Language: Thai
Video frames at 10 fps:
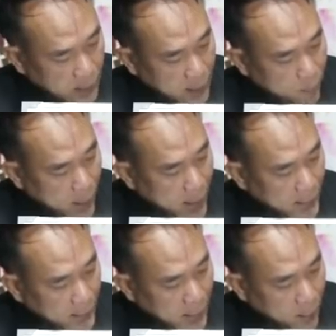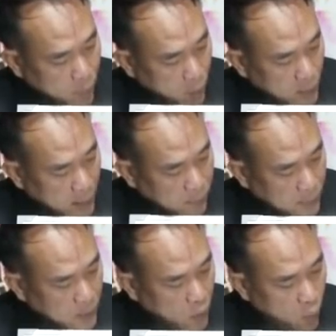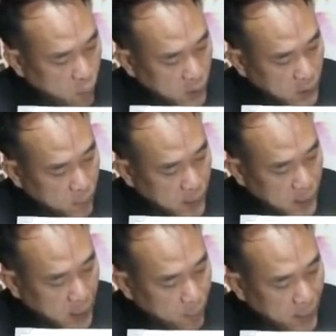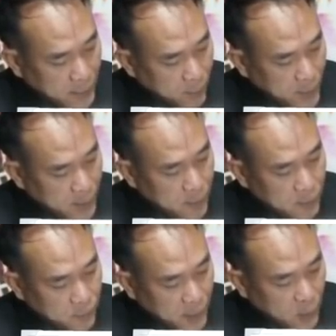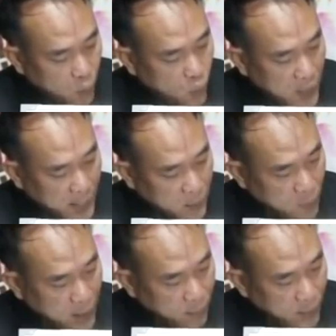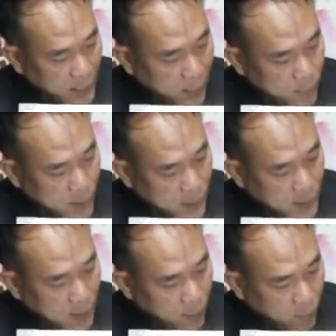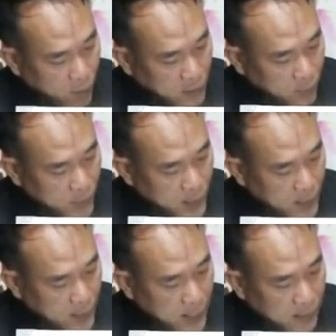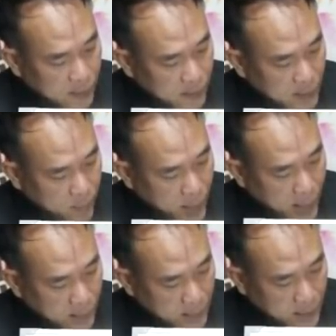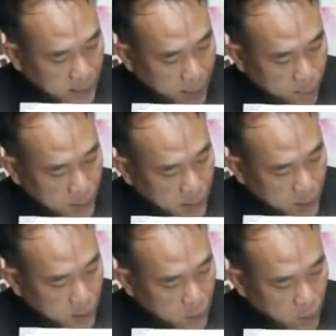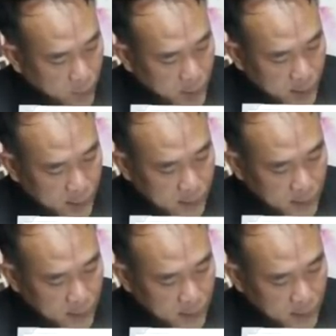ราพะนะครับ ของราศีกุมก็จะมีดาวพฤหัสบดีเป็นคู่ในอยู่แล้วนะครับแล้วก็จะมีเลขเยอะมากเลยนะครับ รวมถึง